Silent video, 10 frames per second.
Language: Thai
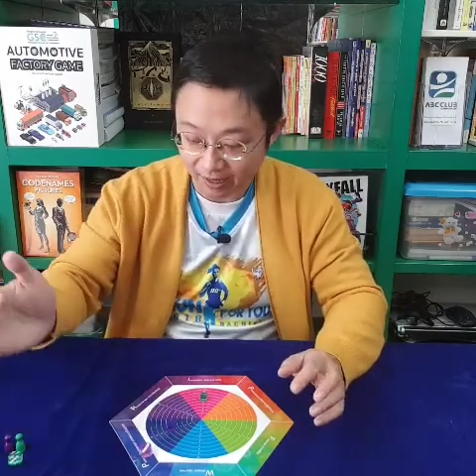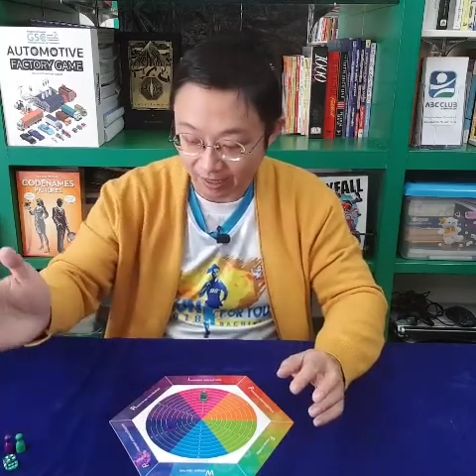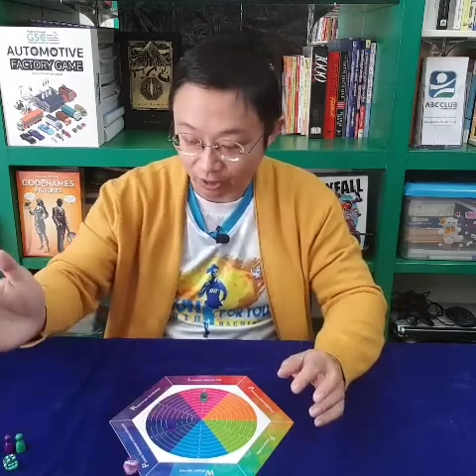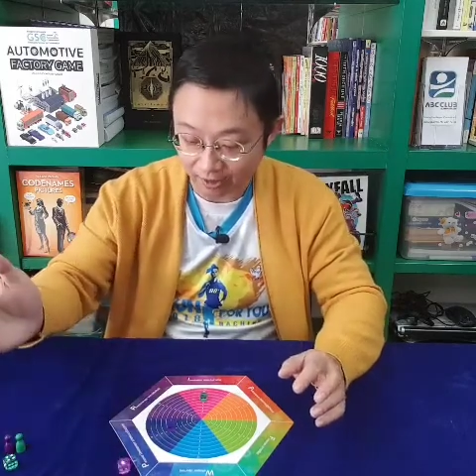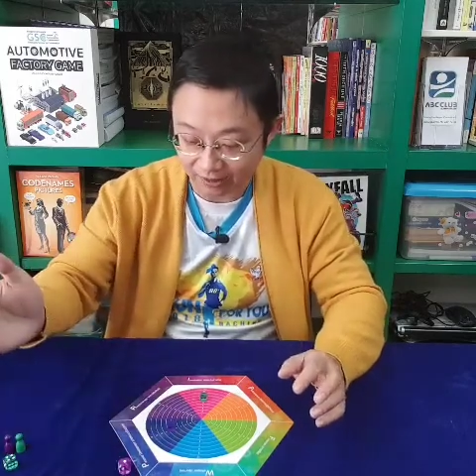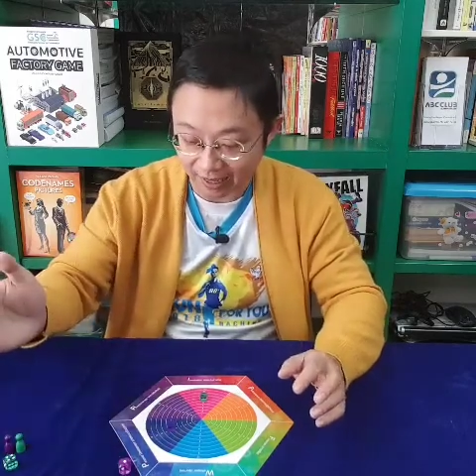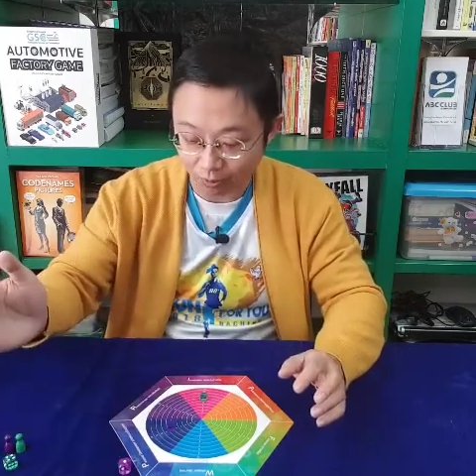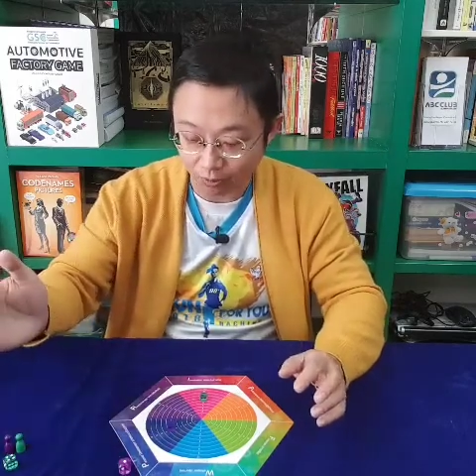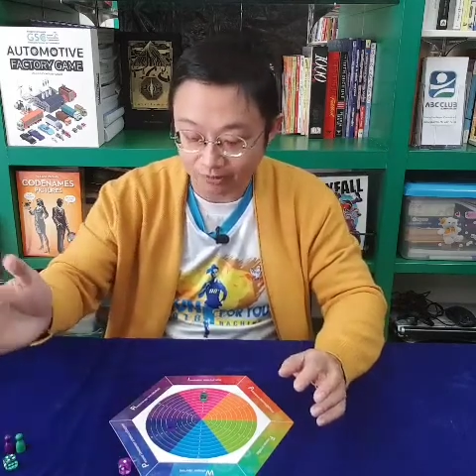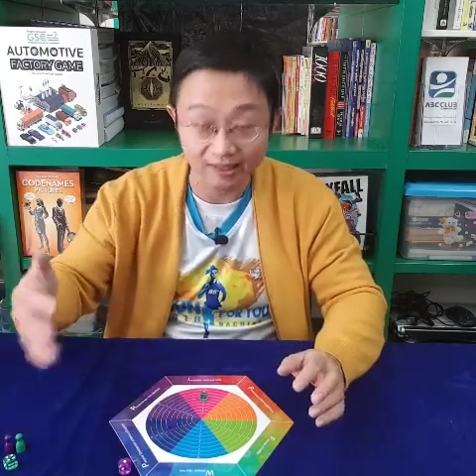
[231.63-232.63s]
ใครทอย
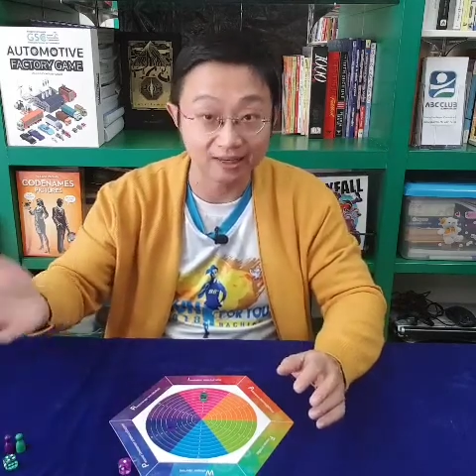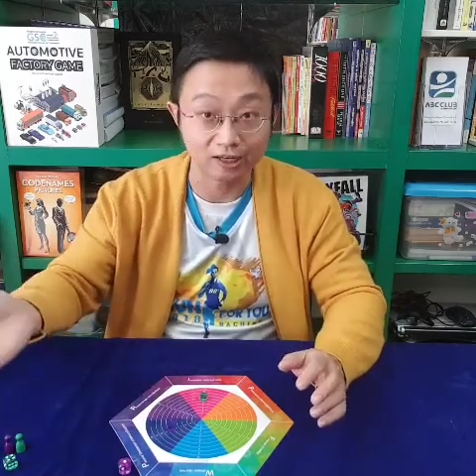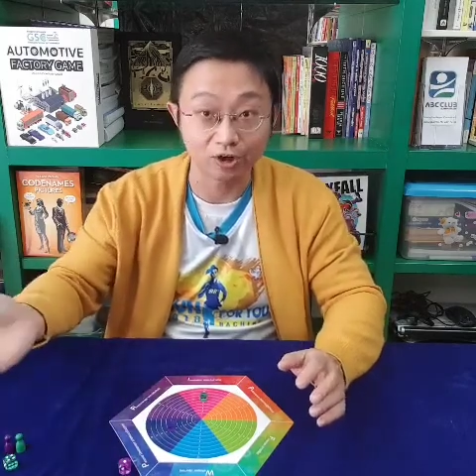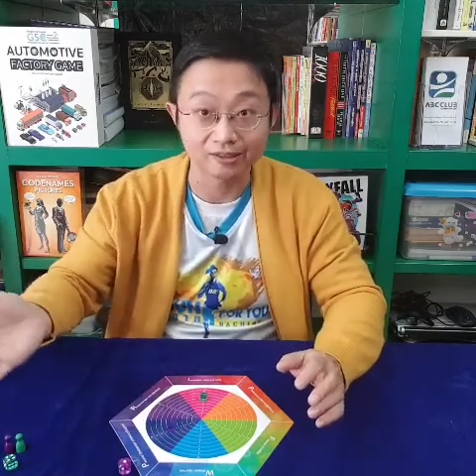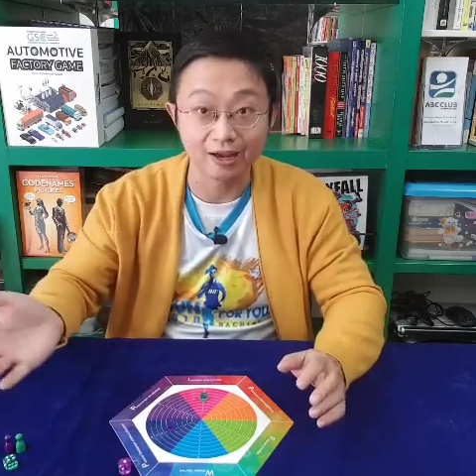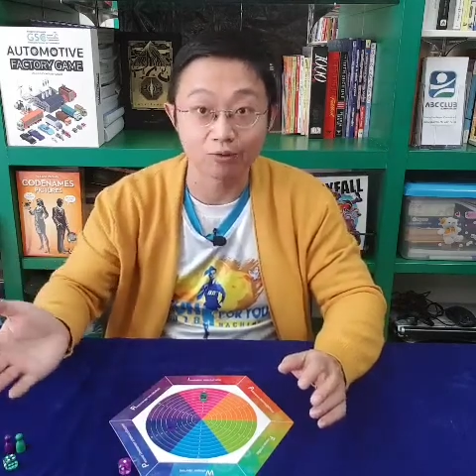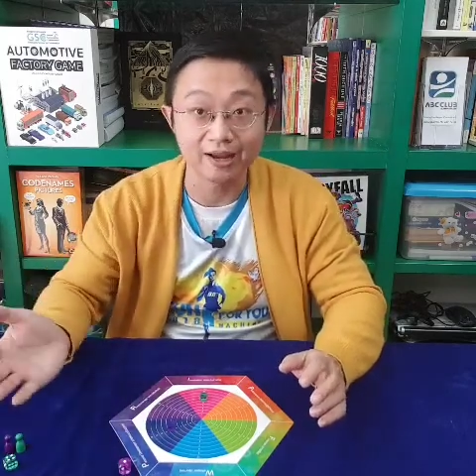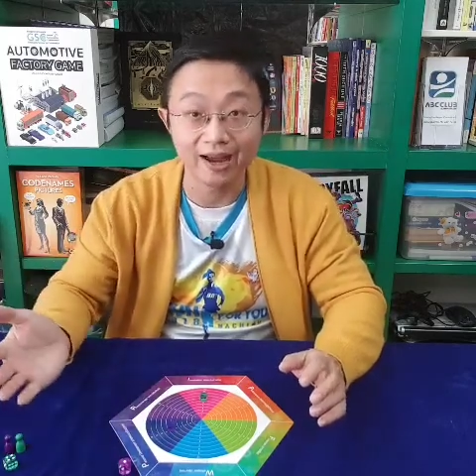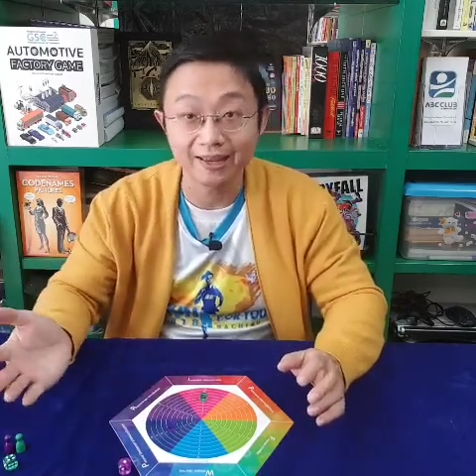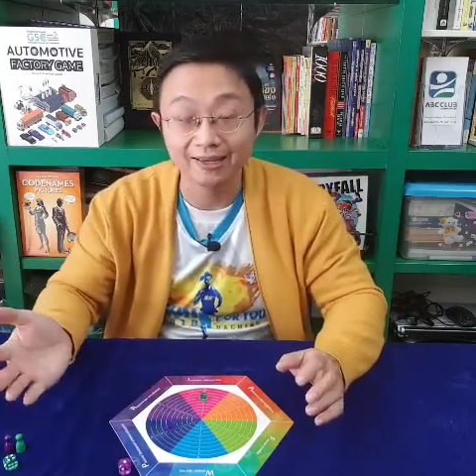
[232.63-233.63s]
เต๋าสีไหนทอยเต๋า
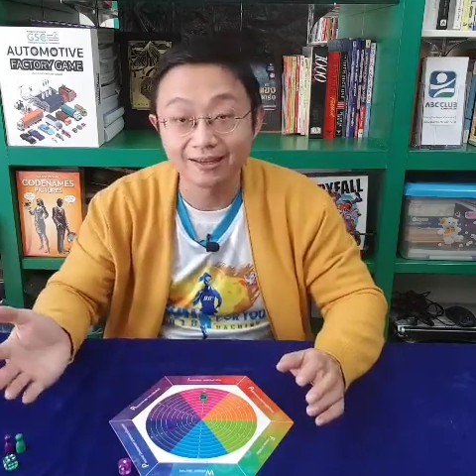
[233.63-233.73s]
ได้